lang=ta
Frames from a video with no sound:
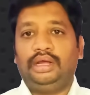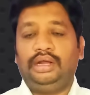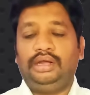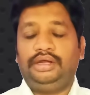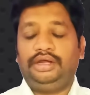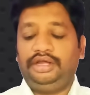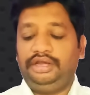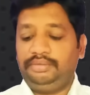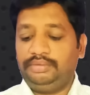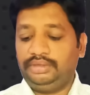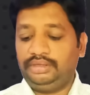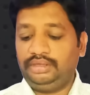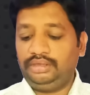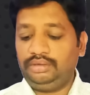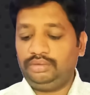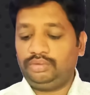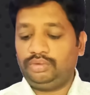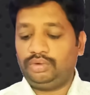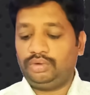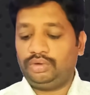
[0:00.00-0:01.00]
ஆல்ரெடி வந்து
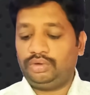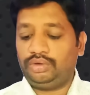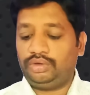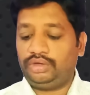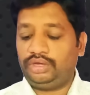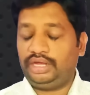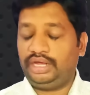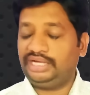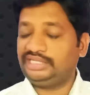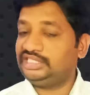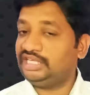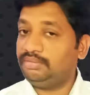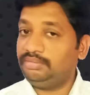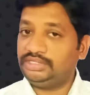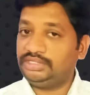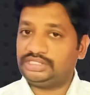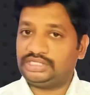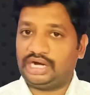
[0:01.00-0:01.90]
எக்ஸாமே